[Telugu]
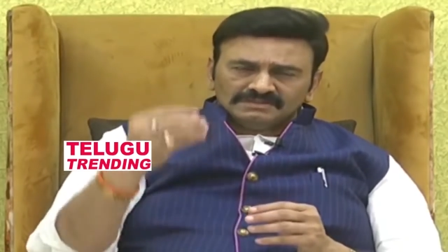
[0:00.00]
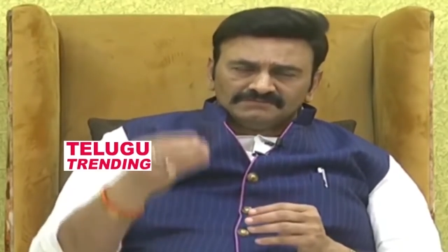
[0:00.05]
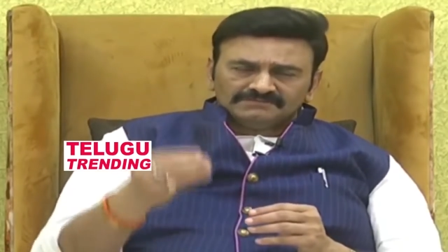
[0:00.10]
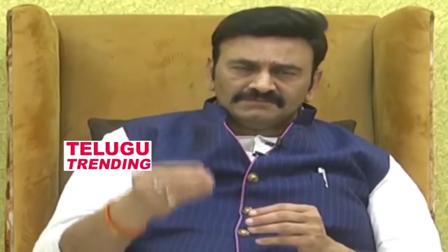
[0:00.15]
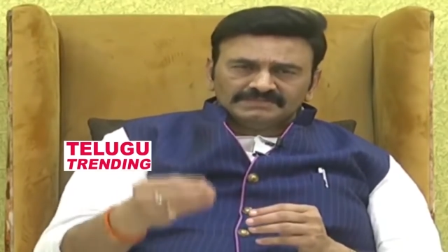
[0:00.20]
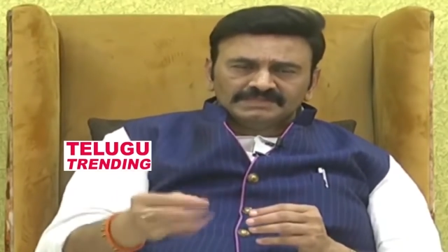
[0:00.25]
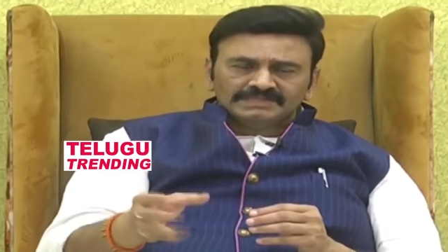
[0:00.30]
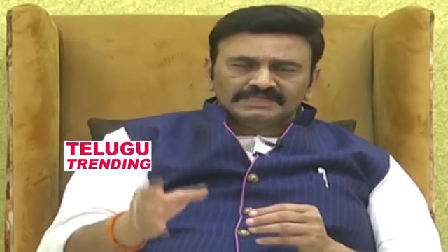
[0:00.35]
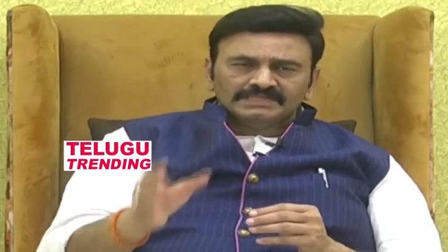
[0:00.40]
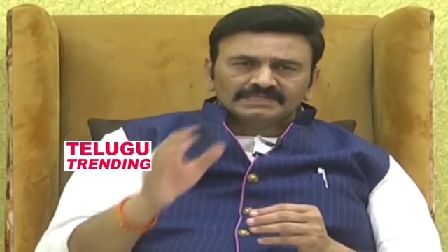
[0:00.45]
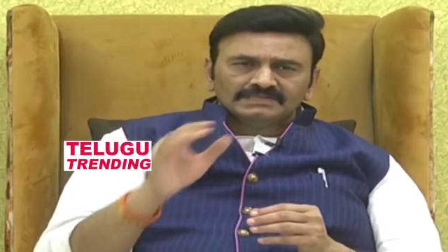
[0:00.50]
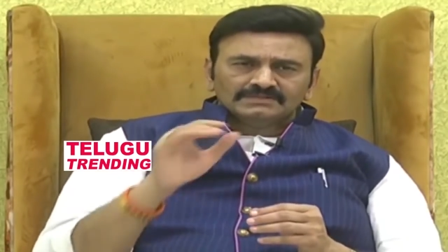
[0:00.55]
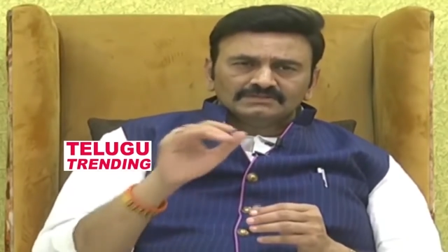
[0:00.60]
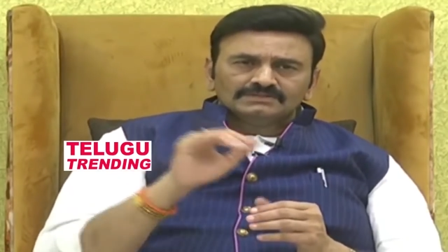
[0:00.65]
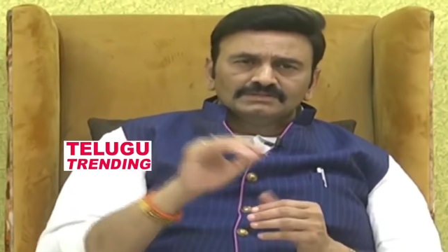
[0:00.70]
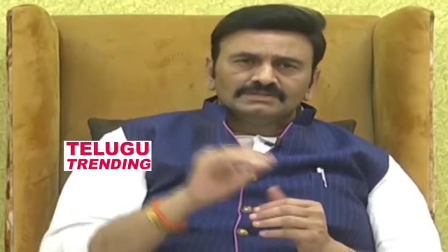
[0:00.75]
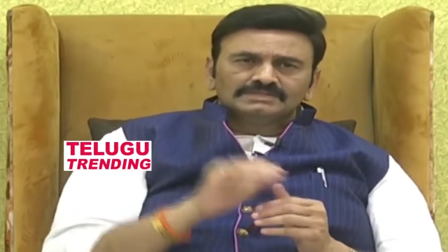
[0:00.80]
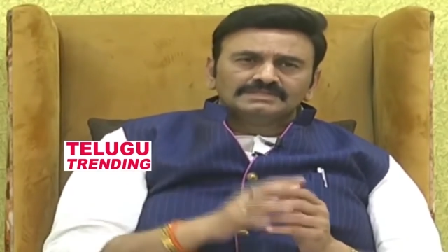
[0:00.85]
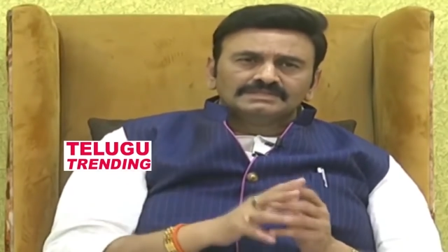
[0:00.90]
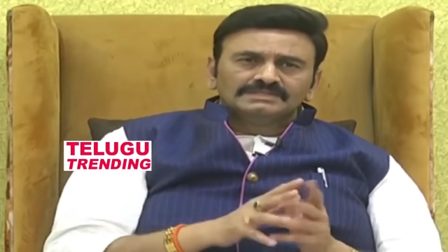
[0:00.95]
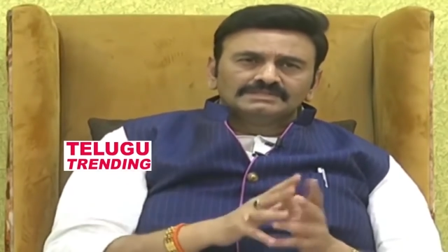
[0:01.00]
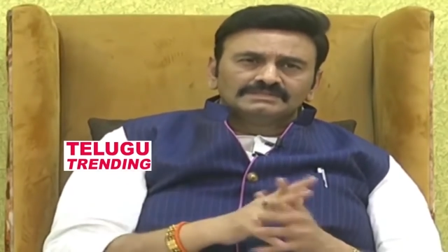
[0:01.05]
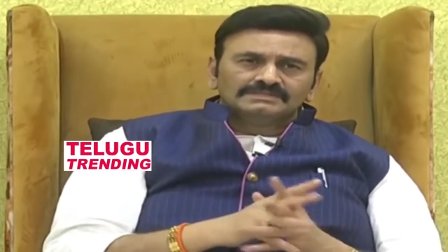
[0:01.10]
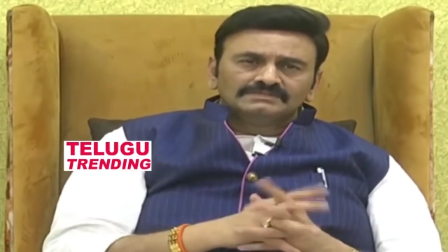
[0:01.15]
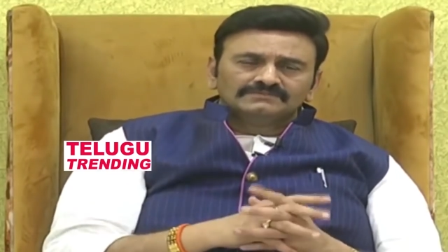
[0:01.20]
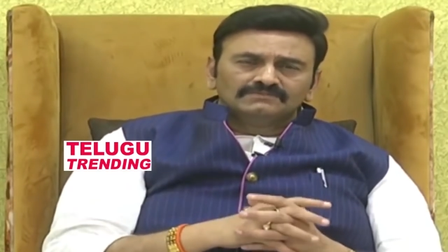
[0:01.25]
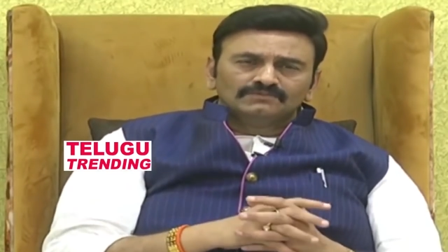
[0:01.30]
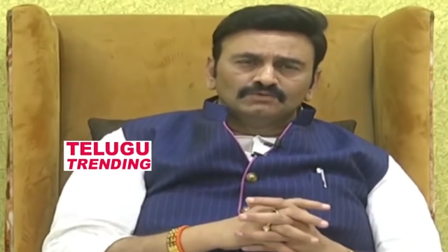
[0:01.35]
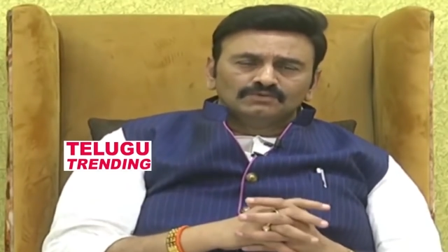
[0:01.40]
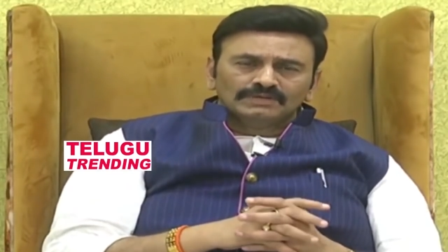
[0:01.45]
ఎఫ్జిడీలను వచ్చినాయి
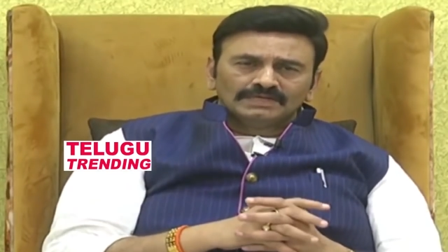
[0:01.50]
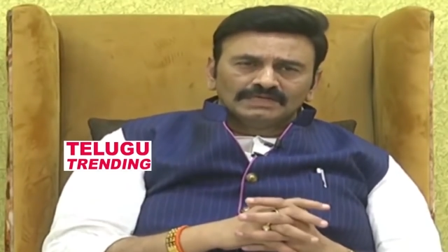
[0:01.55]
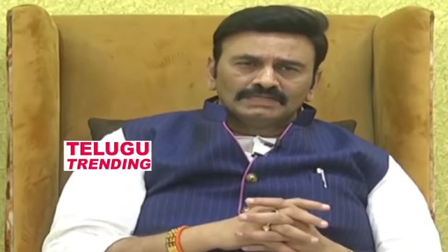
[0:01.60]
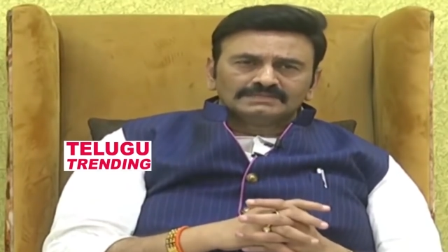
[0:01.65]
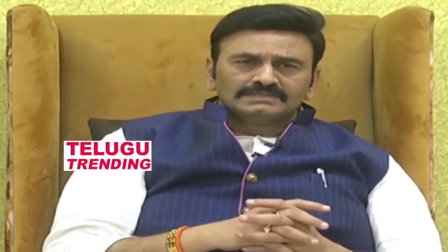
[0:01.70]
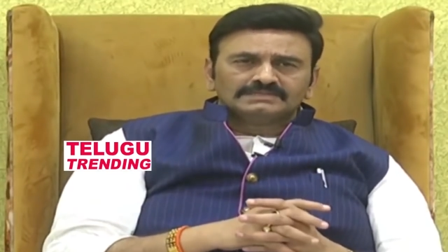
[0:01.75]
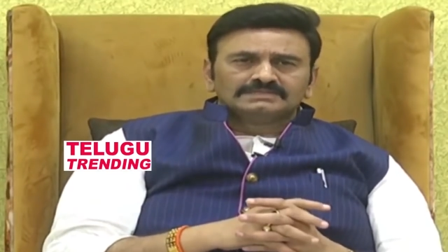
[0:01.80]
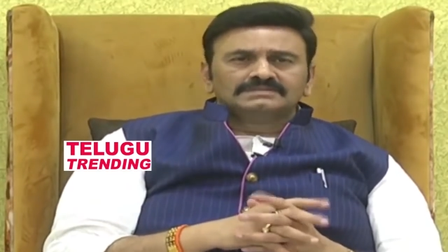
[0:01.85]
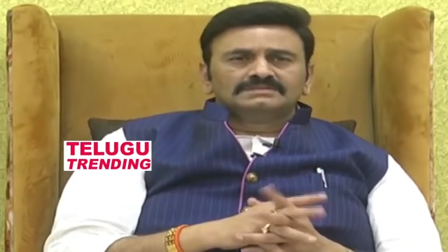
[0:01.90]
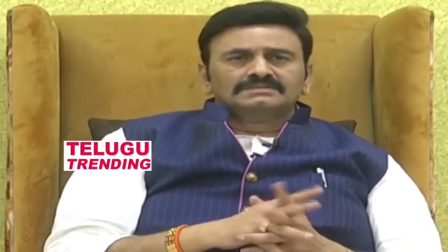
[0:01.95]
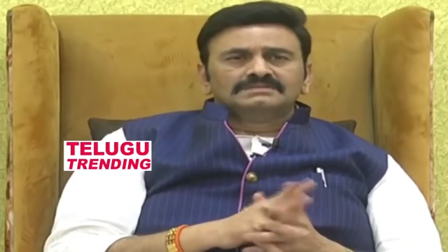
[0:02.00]
ఫ్లూ గ్యాస్